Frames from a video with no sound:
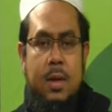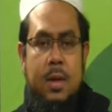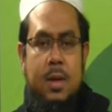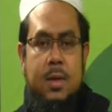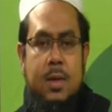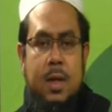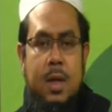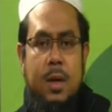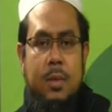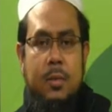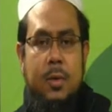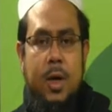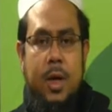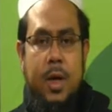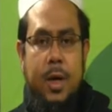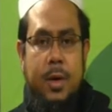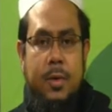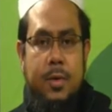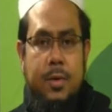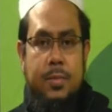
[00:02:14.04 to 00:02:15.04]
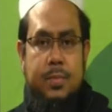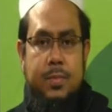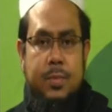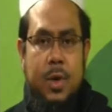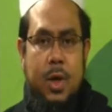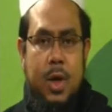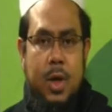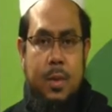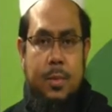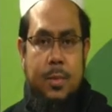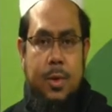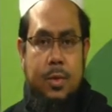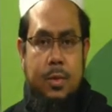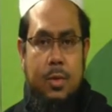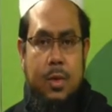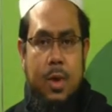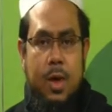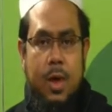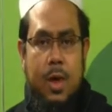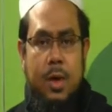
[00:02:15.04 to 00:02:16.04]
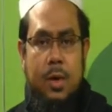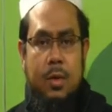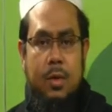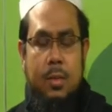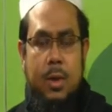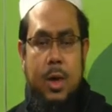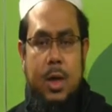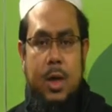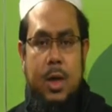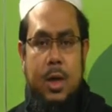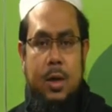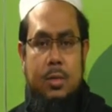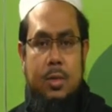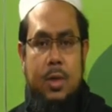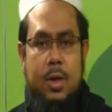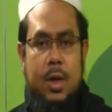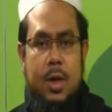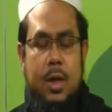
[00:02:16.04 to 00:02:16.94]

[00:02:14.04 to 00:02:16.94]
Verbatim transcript: আসসালামু আলাইকুম ওরহমতুল্লাহ ওবরকাত